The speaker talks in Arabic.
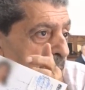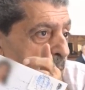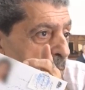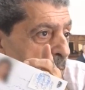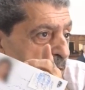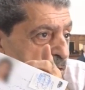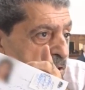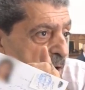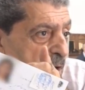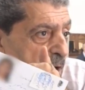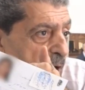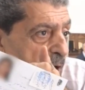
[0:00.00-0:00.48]

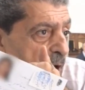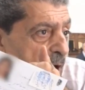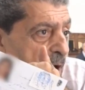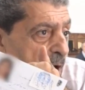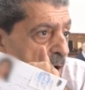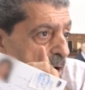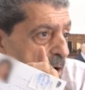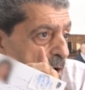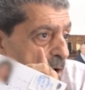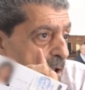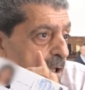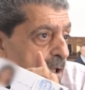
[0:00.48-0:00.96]
مش
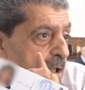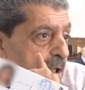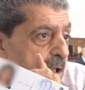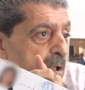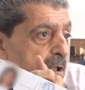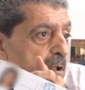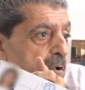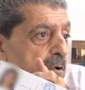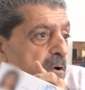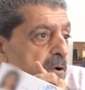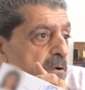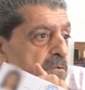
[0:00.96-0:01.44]
الحال
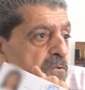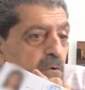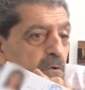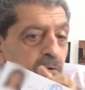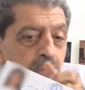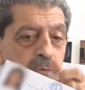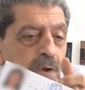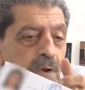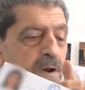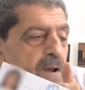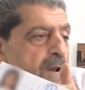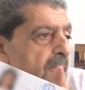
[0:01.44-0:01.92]
قلت
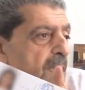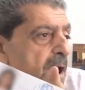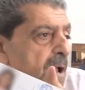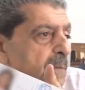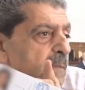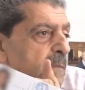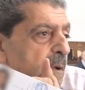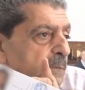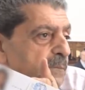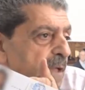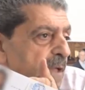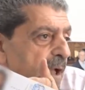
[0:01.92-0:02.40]
له والله
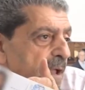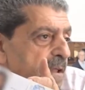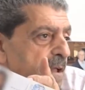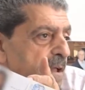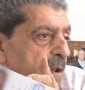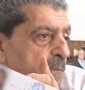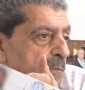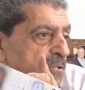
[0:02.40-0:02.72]
هيك مبدئيا